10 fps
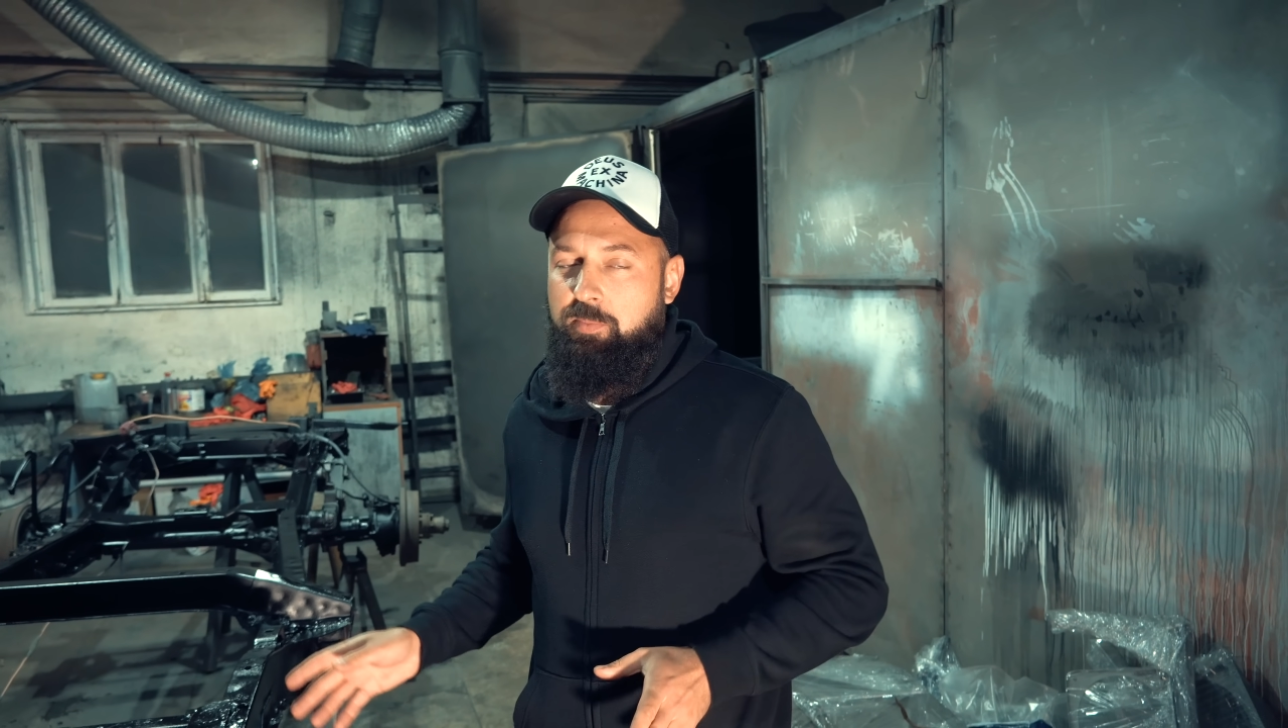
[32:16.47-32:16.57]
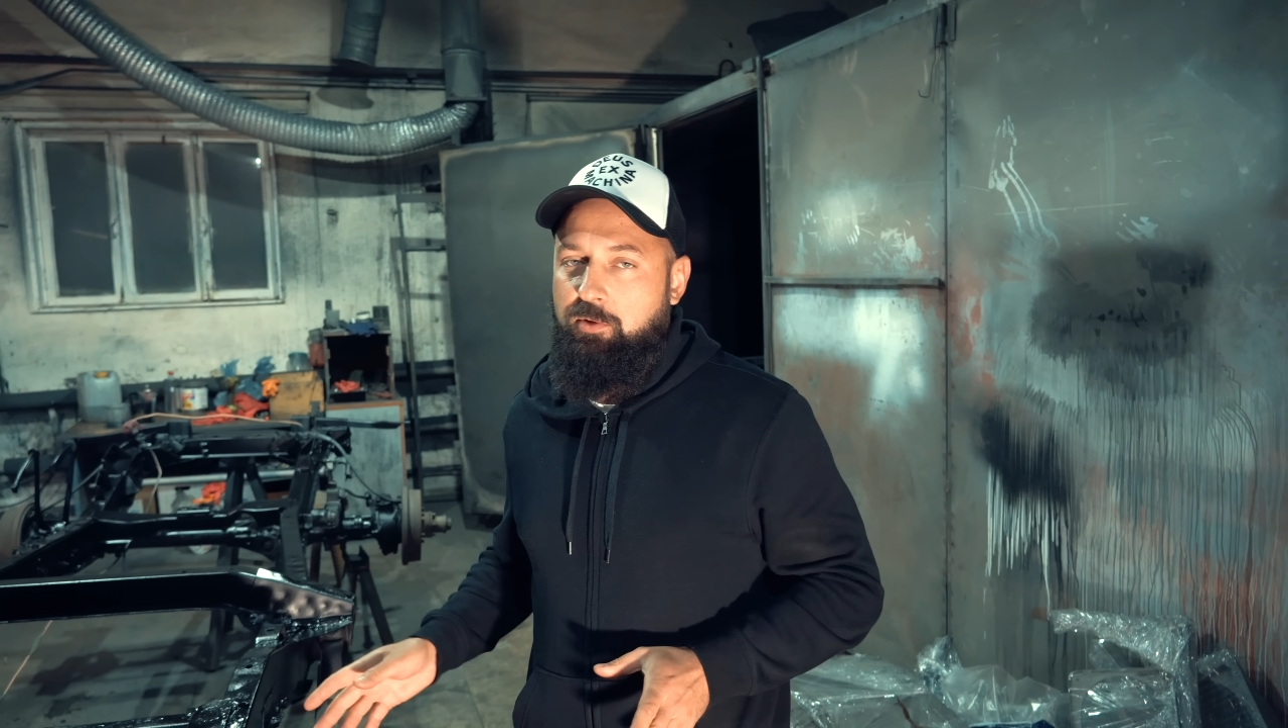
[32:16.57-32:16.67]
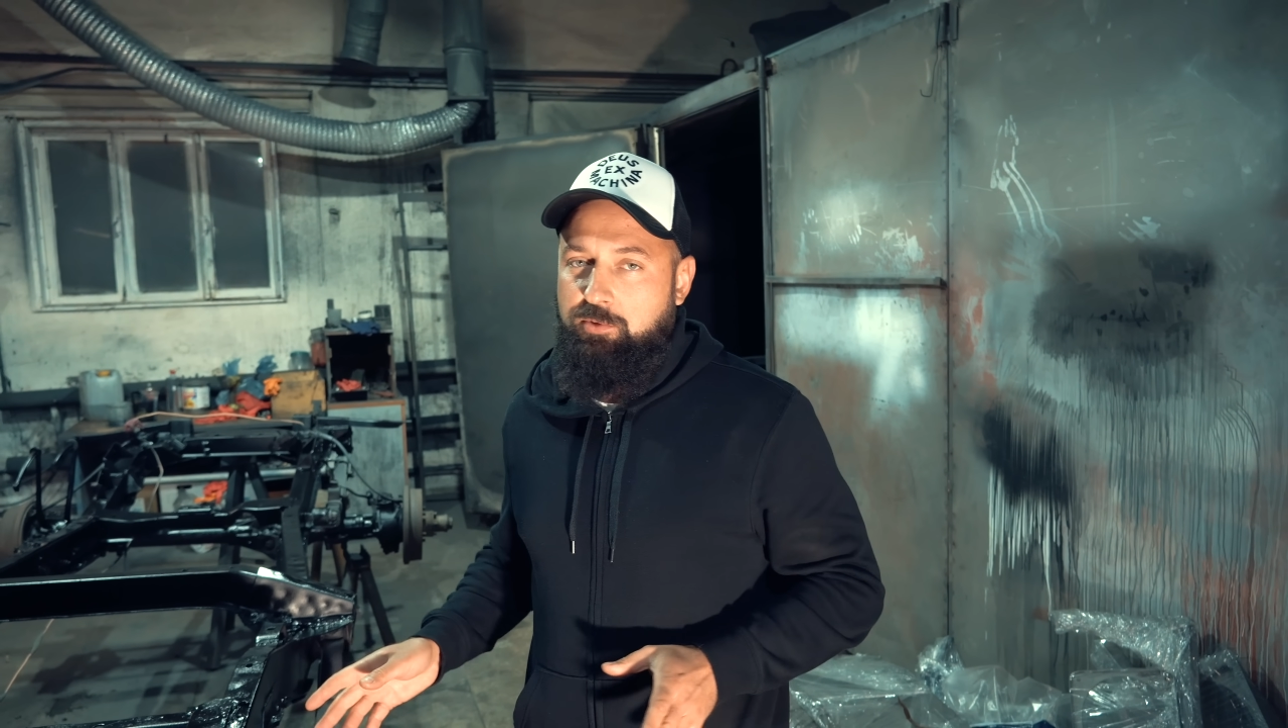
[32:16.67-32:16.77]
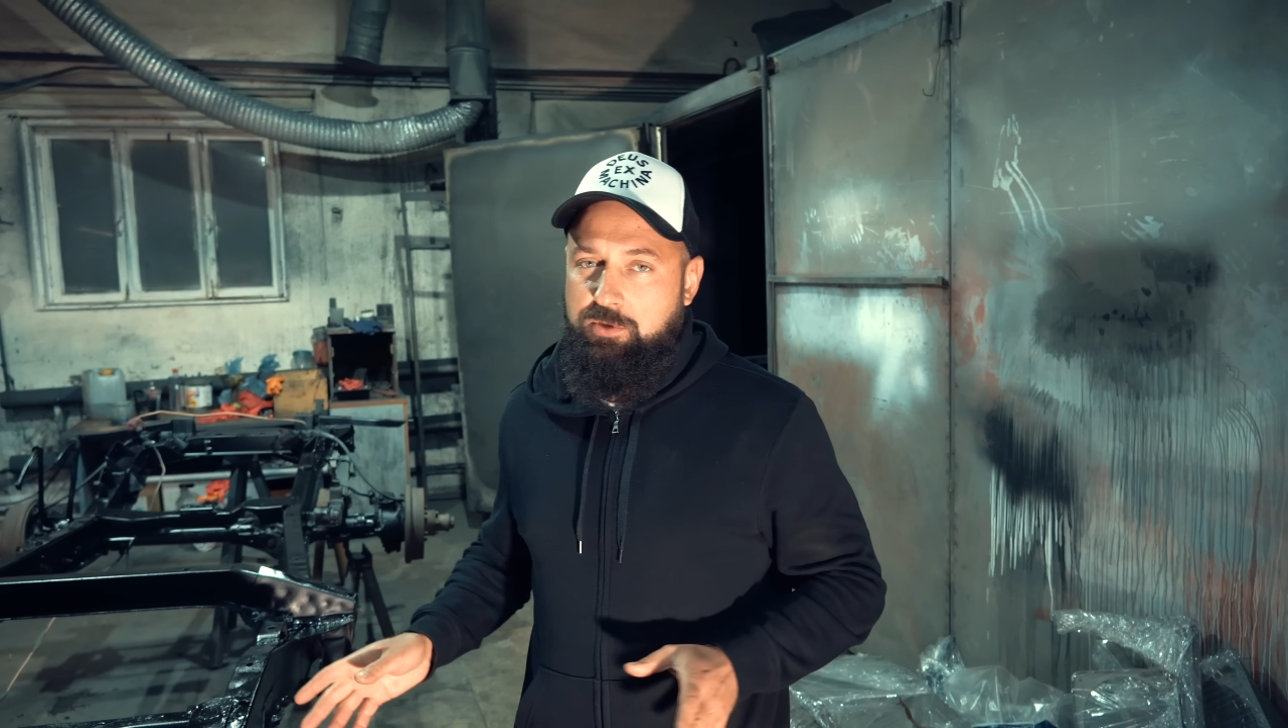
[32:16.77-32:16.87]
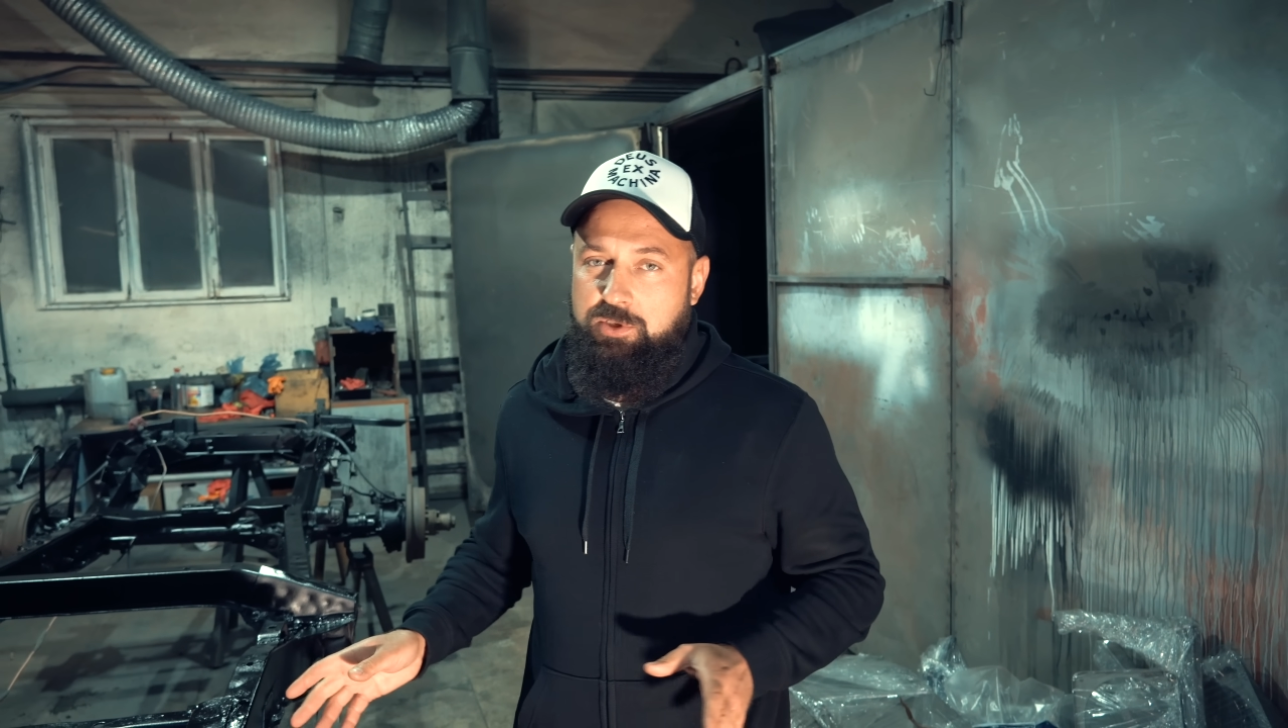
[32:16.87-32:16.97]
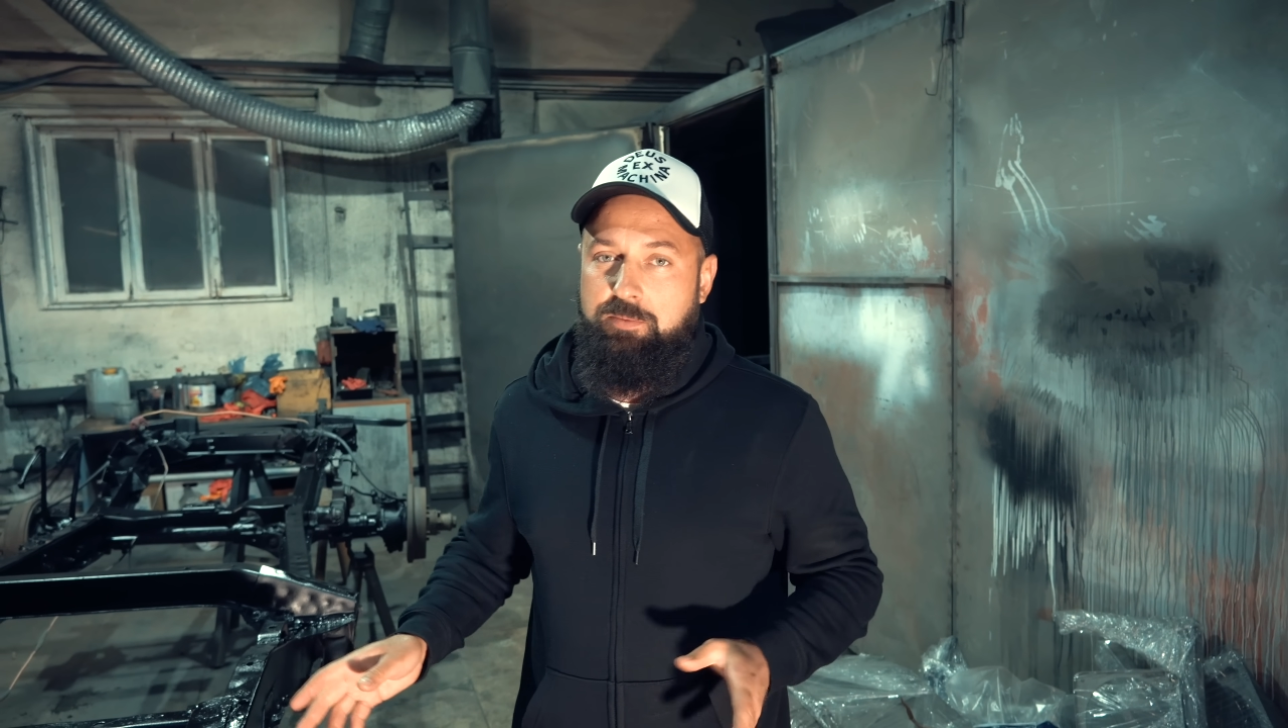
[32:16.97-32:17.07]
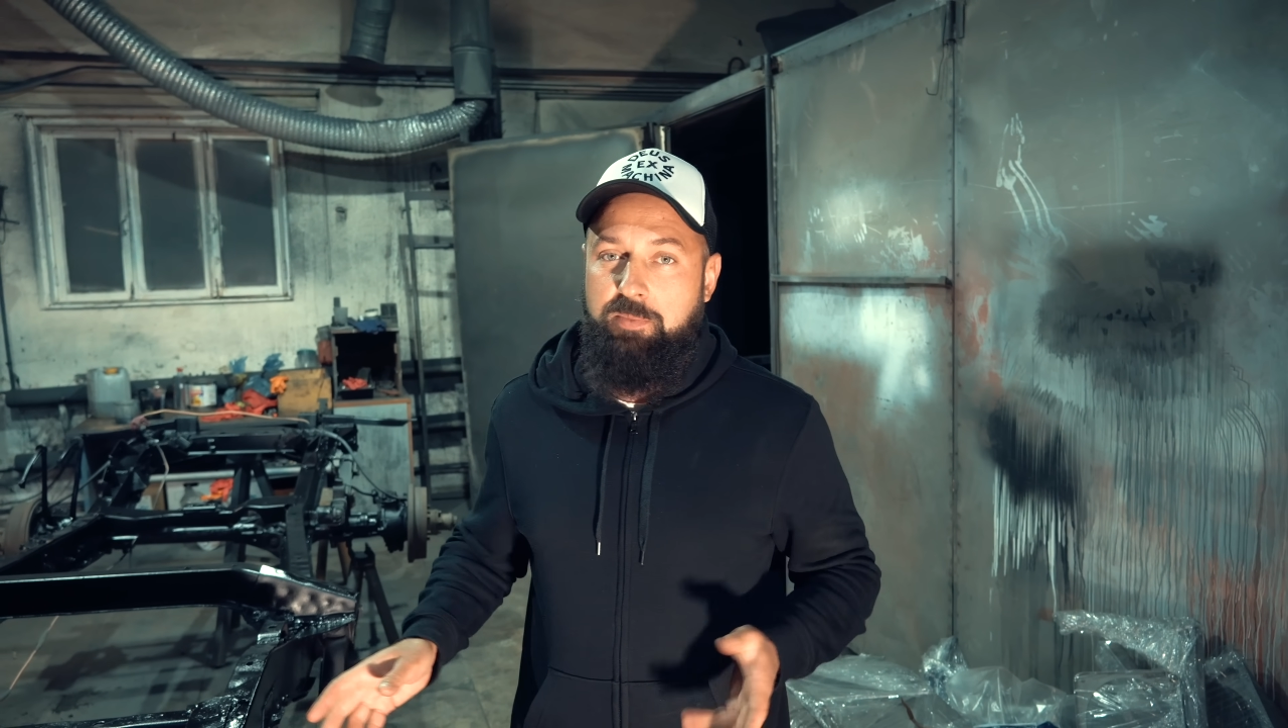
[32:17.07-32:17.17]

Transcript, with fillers: получит